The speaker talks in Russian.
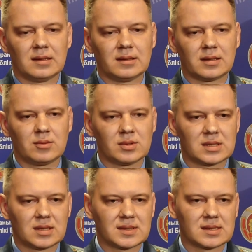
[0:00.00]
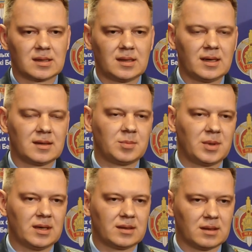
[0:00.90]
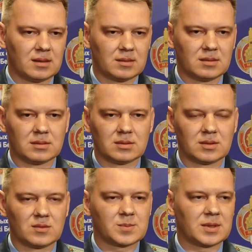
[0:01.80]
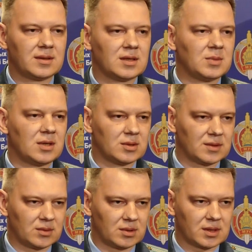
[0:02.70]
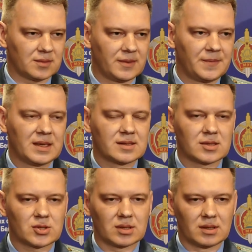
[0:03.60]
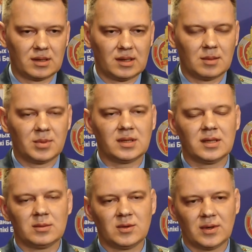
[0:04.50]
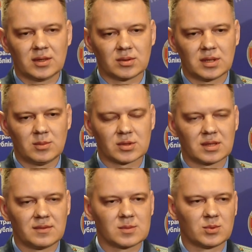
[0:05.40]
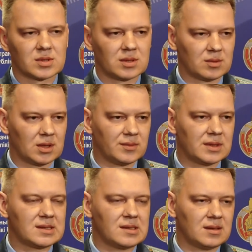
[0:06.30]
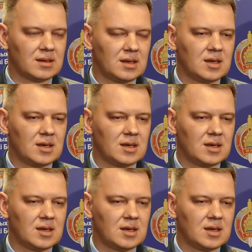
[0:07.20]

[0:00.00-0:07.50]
наркотиков составляет порядка 2,5 миллионов долларов США. По данному факту таможни возбуждено уголовное дело